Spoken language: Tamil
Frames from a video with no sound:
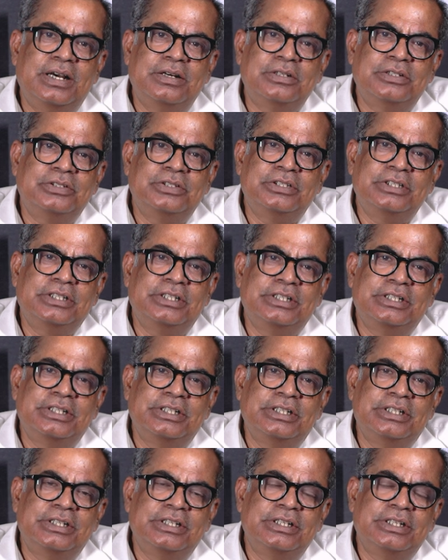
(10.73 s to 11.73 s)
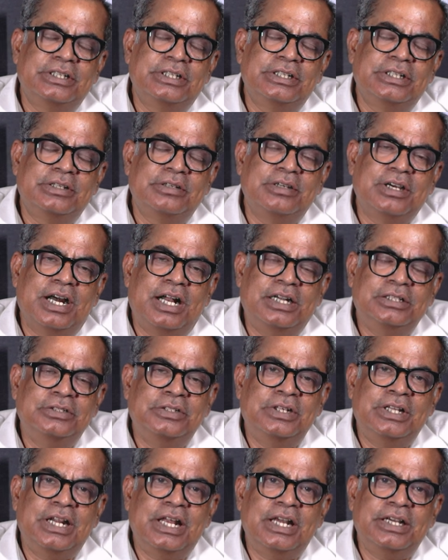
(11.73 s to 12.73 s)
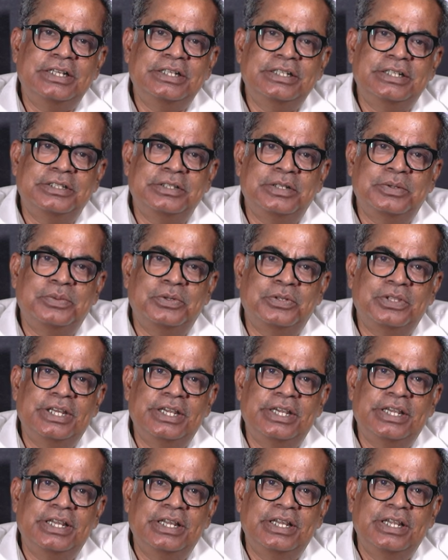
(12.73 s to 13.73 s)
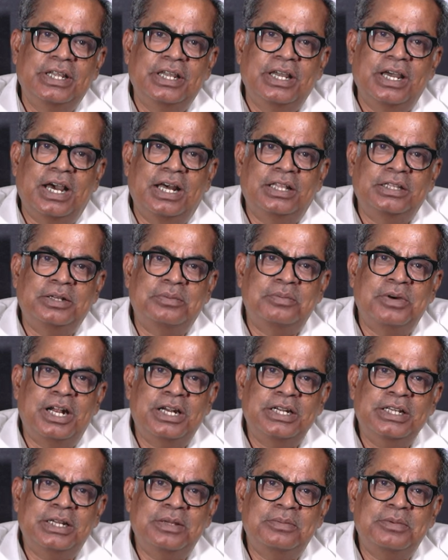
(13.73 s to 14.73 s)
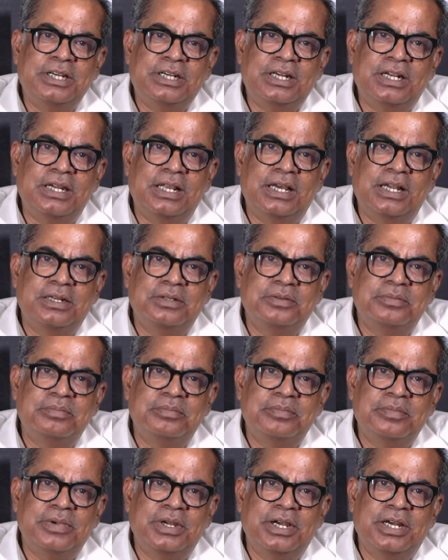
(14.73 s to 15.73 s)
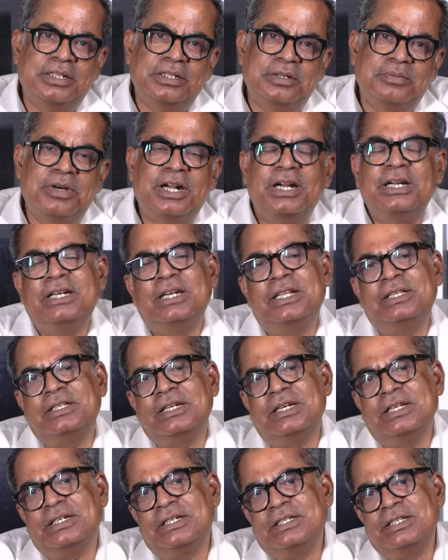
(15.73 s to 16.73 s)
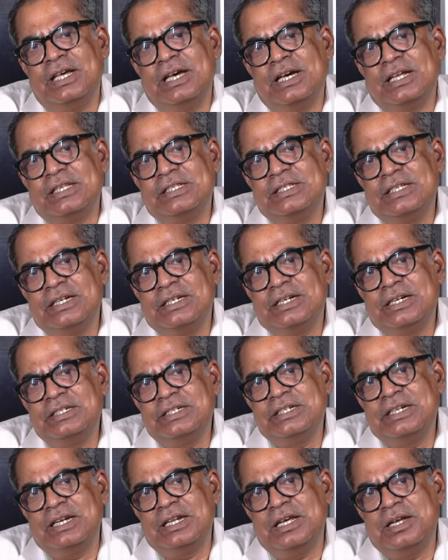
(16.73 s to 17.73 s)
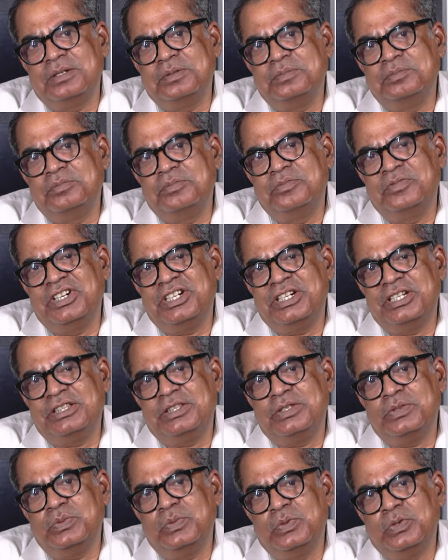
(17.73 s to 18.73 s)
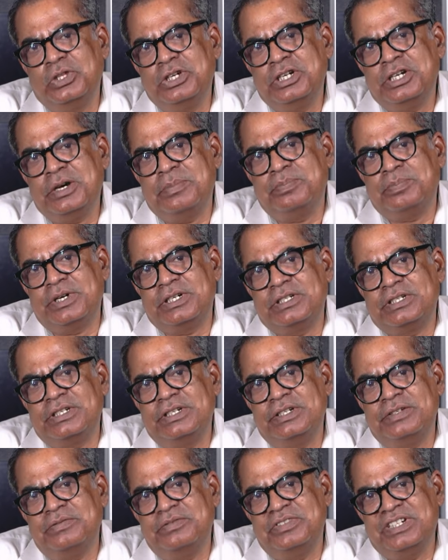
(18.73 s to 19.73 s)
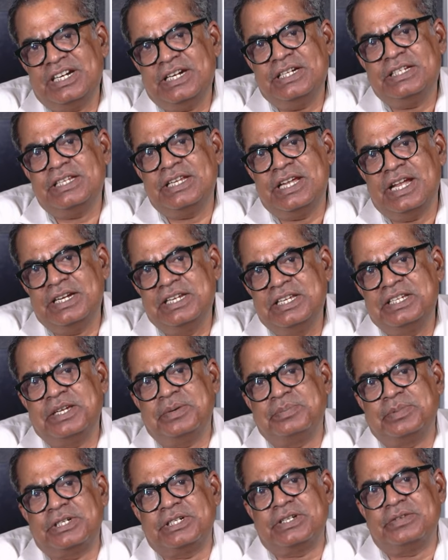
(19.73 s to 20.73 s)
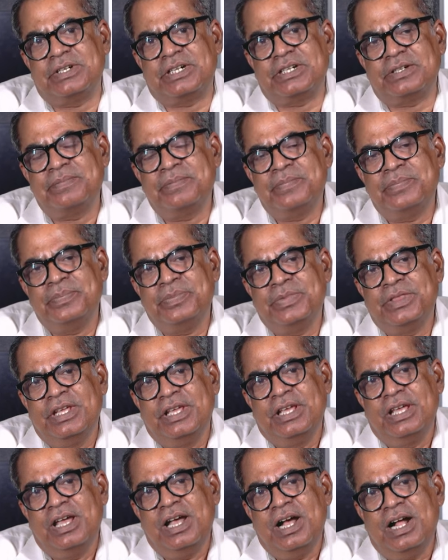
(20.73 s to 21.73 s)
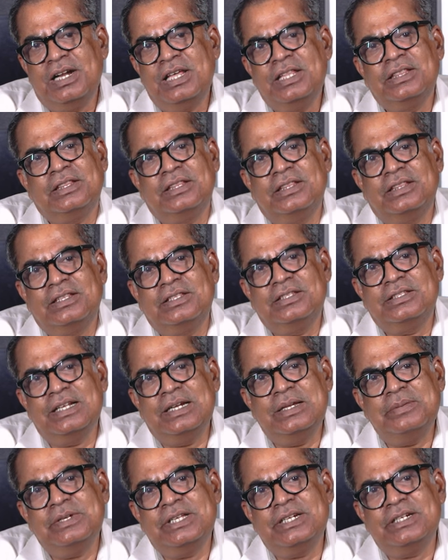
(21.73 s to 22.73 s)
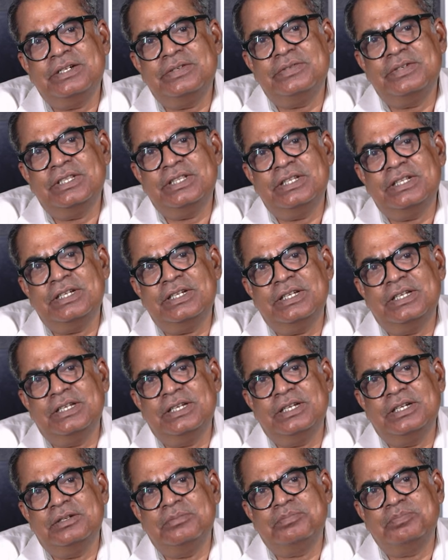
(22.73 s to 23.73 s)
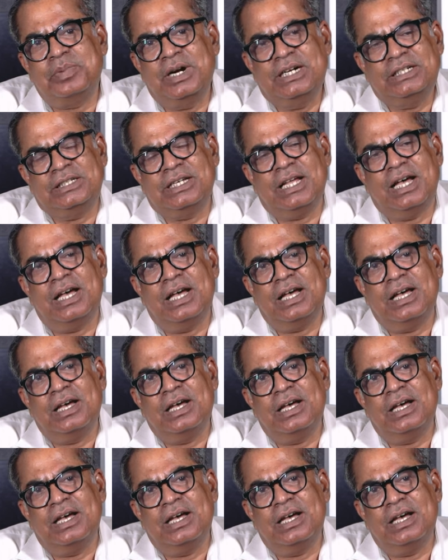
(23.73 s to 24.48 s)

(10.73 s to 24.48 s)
அவர் வந்து ஆளுநராக இருந்தபோதே அந்த மாநில மக்களாலும் அந்த மாநிலத்தில் இருந்த அரசியல் கட்சிகளாலும் வெறுத்து ஒதுக்கப்பட்டு விரட்டி அடிக்கப்பட்டவர் ஆனால் சில பேருக்கு வந்து பட்டா